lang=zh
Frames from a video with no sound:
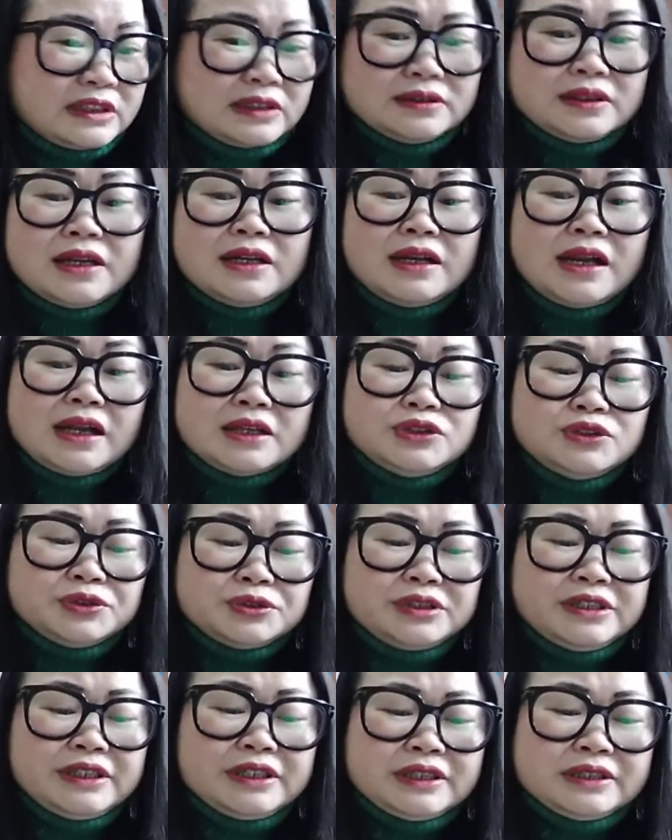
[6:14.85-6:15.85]
当然昨
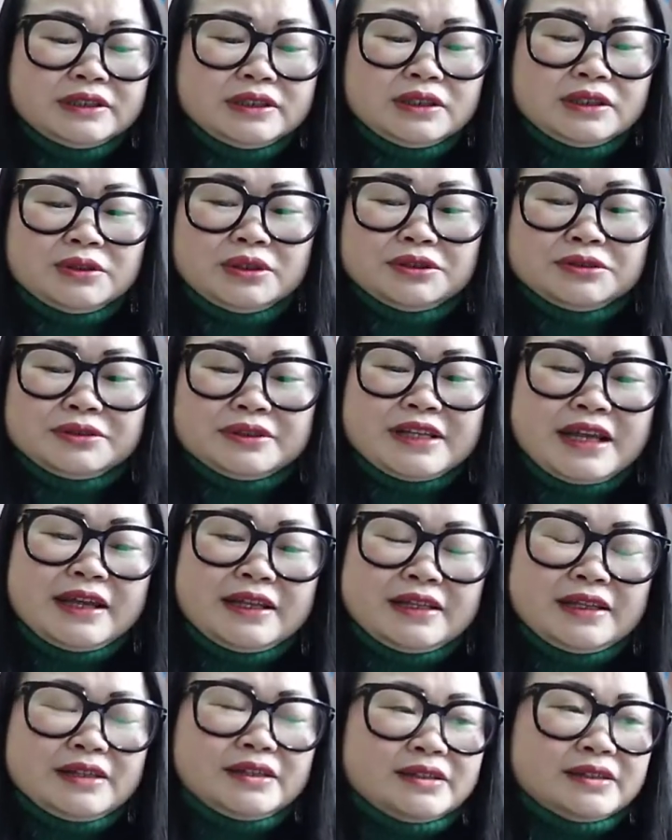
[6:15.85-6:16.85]
天 Coco 在
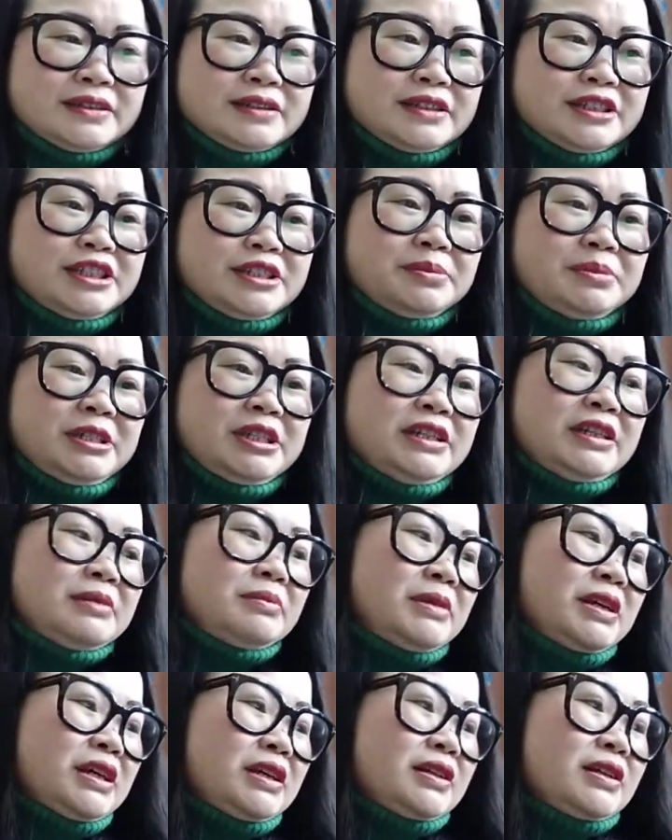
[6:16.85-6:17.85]
那个视频里
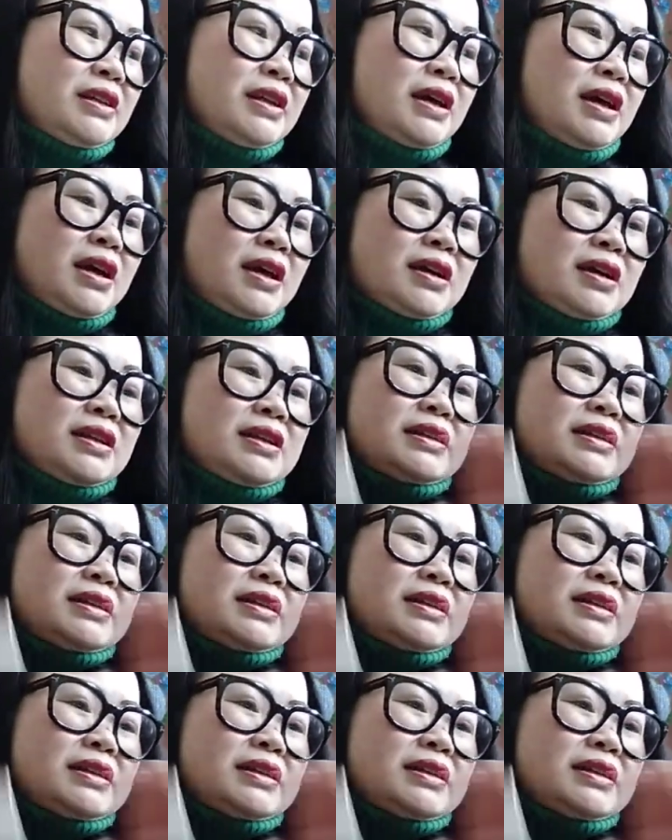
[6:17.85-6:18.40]
面跟